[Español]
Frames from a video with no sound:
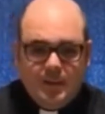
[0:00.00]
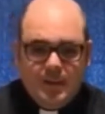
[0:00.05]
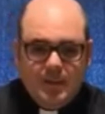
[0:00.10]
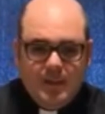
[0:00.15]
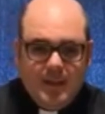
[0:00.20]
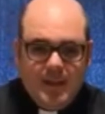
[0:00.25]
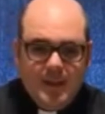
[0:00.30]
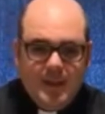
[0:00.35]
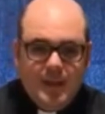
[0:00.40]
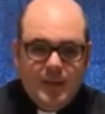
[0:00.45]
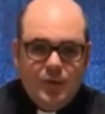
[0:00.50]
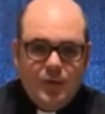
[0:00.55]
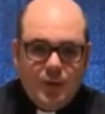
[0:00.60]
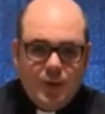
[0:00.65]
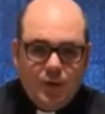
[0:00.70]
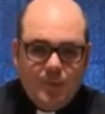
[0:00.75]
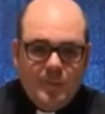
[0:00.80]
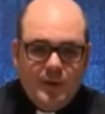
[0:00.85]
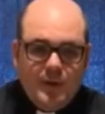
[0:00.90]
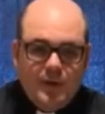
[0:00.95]
que haya ido a
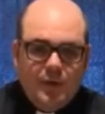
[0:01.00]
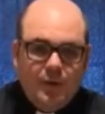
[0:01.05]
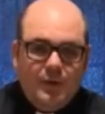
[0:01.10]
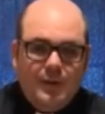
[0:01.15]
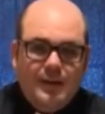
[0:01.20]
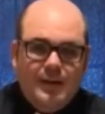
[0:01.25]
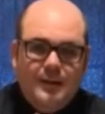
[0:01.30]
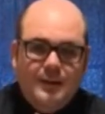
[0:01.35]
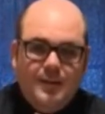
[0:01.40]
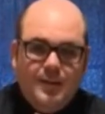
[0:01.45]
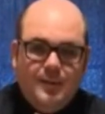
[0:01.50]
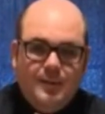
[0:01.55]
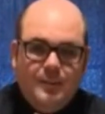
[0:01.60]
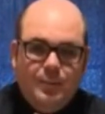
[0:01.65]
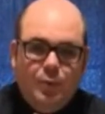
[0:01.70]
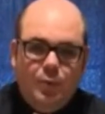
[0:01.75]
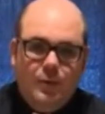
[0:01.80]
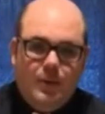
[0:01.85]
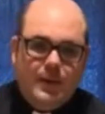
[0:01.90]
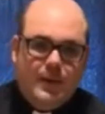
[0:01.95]
comer con gente
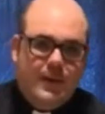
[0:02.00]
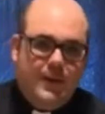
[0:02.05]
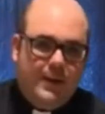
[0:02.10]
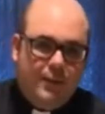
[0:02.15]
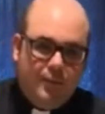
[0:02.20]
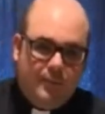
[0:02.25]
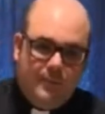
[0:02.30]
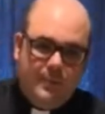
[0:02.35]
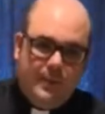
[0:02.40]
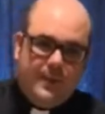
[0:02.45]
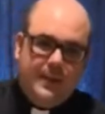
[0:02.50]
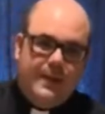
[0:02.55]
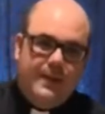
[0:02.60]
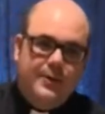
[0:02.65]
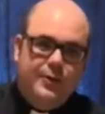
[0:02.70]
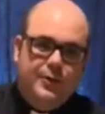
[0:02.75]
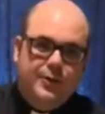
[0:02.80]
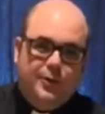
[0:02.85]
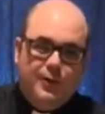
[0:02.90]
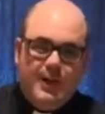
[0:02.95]
impura, que eran los
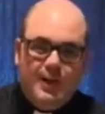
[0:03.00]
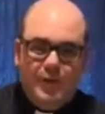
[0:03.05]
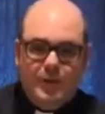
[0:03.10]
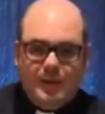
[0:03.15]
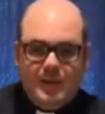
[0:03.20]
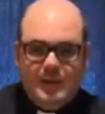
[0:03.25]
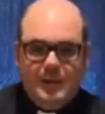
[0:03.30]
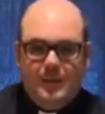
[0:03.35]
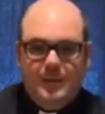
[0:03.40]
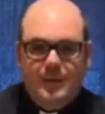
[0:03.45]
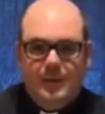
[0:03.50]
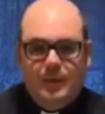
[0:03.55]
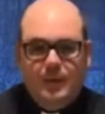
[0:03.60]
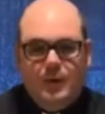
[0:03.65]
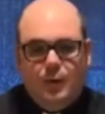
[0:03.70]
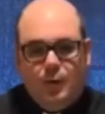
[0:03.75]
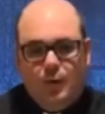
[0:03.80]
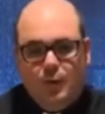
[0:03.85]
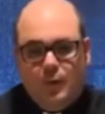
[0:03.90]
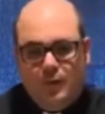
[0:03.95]
paganos, no eran los que estaban
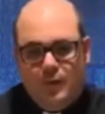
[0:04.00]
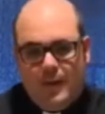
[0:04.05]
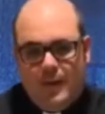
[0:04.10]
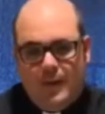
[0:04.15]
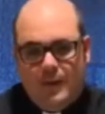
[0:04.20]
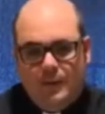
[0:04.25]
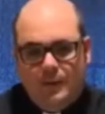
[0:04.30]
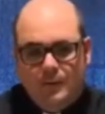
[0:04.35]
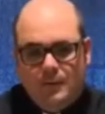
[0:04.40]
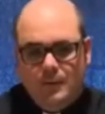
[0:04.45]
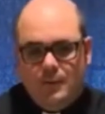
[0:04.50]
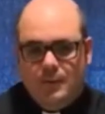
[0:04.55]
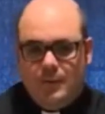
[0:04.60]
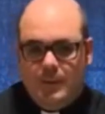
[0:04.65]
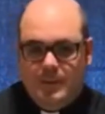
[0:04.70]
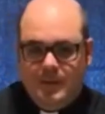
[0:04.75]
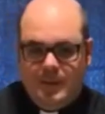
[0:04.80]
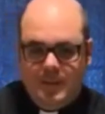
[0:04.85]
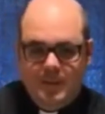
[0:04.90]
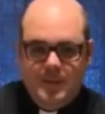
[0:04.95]
circuncidados, ¿no? que
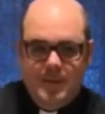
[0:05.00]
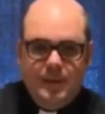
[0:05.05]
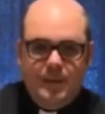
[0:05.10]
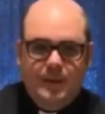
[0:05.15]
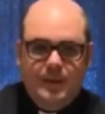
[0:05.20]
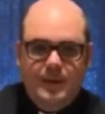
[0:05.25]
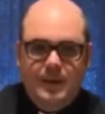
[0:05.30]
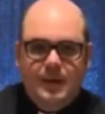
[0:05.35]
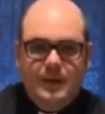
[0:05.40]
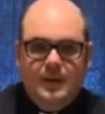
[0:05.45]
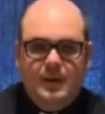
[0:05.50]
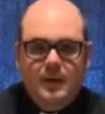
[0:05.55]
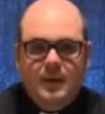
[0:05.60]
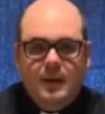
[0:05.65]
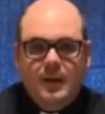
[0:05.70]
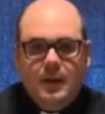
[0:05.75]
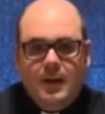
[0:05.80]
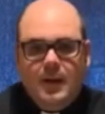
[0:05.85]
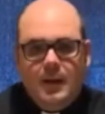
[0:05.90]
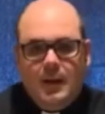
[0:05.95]
pertenecían
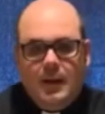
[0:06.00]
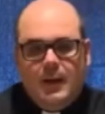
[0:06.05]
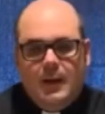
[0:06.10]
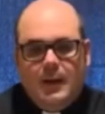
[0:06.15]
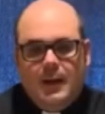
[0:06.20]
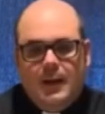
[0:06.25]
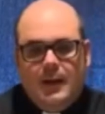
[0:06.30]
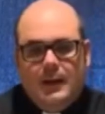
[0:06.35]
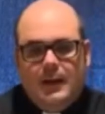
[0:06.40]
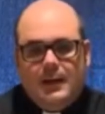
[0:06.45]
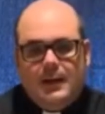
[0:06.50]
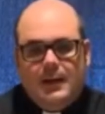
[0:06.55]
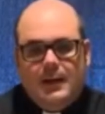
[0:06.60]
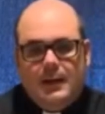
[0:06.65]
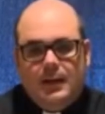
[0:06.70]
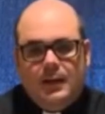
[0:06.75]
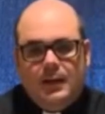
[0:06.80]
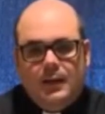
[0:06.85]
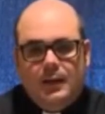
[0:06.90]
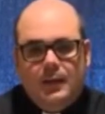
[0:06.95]
a la
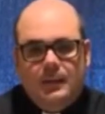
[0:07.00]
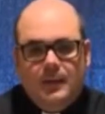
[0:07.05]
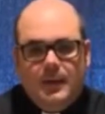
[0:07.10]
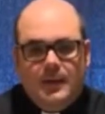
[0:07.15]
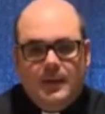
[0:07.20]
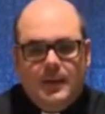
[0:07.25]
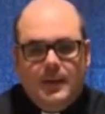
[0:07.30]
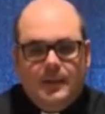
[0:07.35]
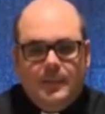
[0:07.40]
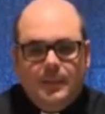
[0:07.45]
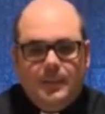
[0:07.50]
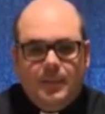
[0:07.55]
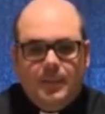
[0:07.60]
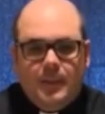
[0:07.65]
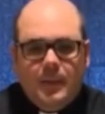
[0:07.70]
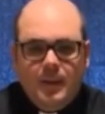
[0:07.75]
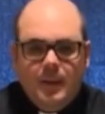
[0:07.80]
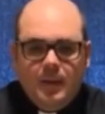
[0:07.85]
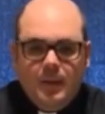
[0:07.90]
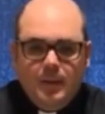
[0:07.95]
religión hebrea.
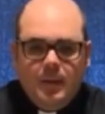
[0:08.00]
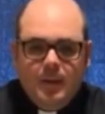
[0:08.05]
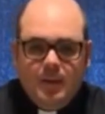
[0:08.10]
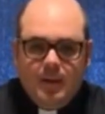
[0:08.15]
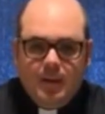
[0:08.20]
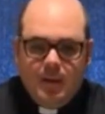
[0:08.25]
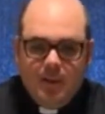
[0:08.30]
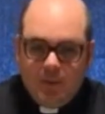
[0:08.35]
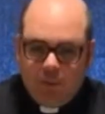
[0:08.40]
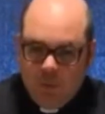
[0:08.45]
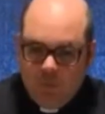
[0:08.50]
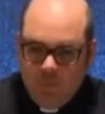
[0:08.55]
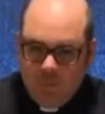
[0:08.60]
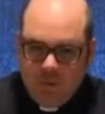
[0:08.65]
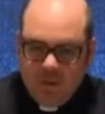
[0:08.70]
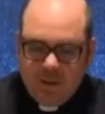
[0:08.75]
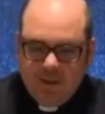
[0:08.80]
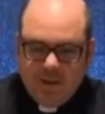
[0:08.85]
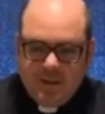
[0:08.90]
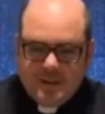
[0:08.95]
Esto es muy
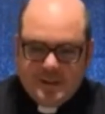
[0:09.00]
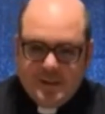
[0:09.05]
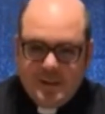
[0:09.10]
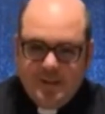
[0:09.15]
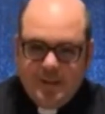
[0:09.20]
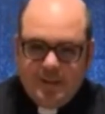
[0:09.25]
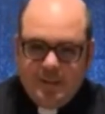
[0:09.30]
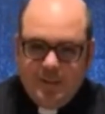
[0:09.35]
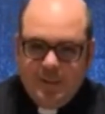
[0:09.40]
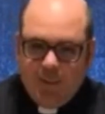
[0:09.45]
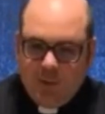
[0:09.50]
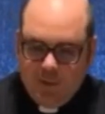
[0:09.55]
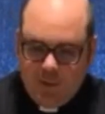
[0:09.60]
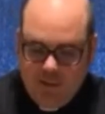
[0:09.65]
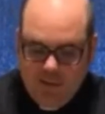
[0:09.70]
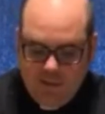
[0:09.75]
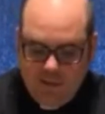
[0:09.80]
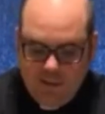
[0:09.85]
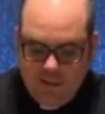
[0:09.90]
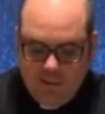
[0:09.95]
interesante porque
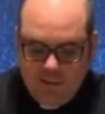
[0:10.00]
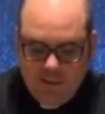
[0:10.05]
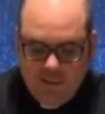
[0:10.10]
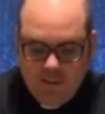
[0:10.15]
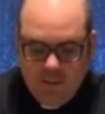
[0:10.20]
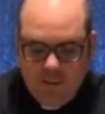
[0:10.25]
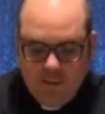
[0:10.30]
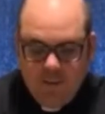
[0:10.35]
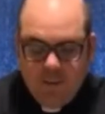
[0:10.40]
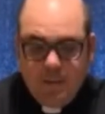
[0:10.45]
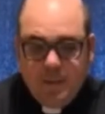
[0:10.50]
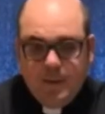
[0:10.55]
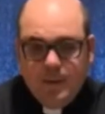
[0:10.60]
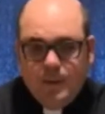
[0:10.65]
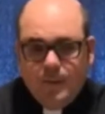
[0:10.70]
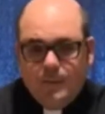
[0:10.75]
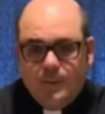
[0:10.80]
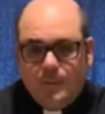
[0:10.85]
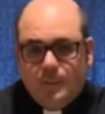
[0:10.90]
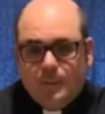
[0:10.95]
desde el
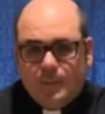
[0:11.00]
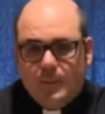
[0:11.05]
principio